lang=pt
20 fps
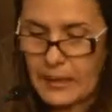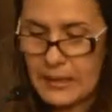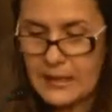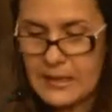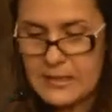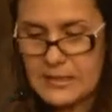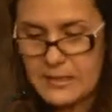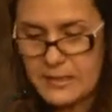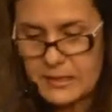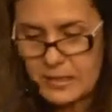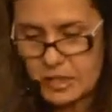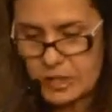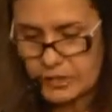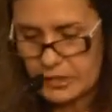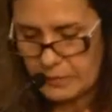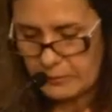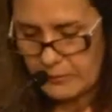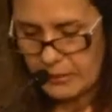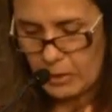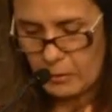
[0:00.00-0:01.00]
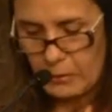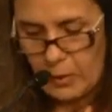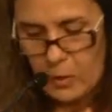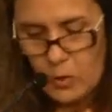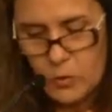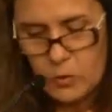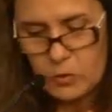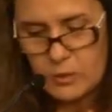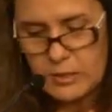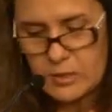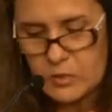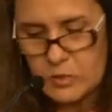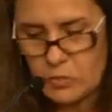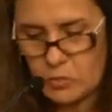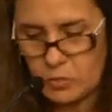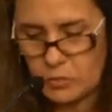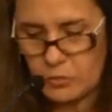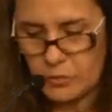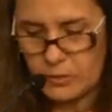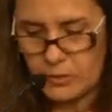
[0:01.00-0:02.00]
E existe também uma outra
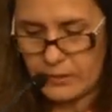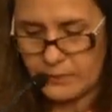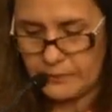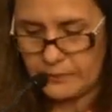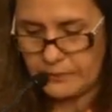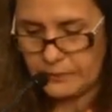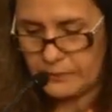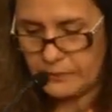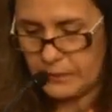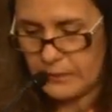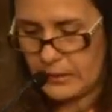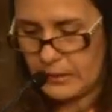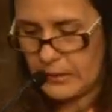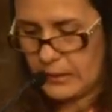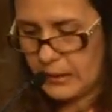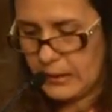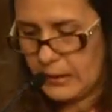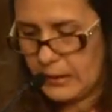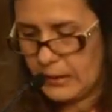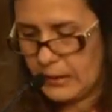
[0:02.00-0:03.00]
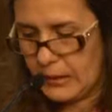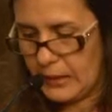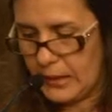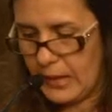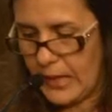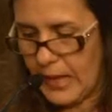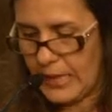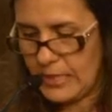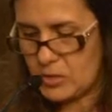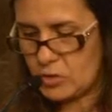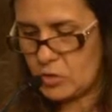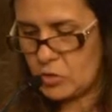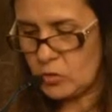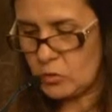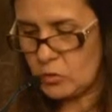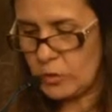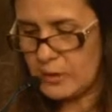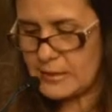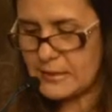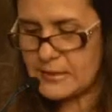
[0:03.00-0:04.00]
súmula, que é a
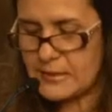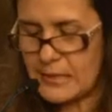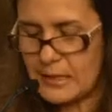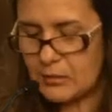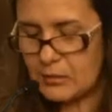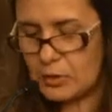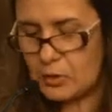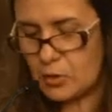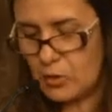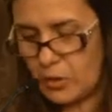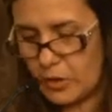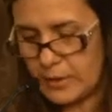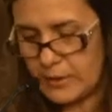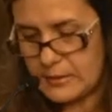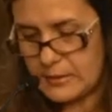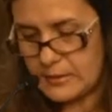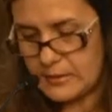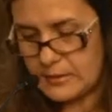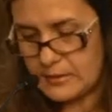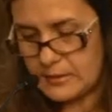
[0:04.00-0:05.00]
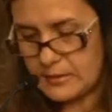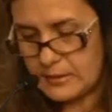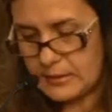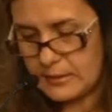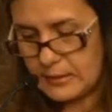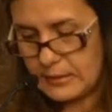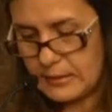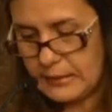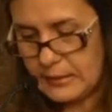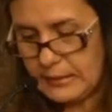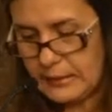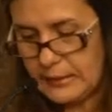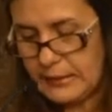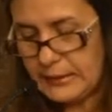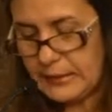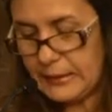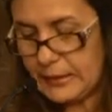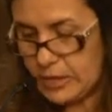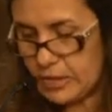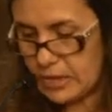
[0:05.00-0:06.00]
súmula 102,
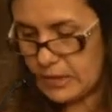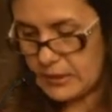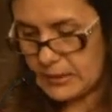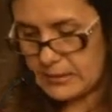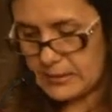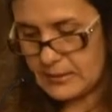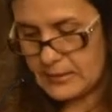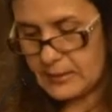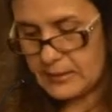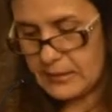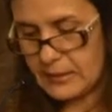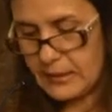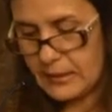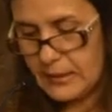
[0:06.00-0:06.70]
que diz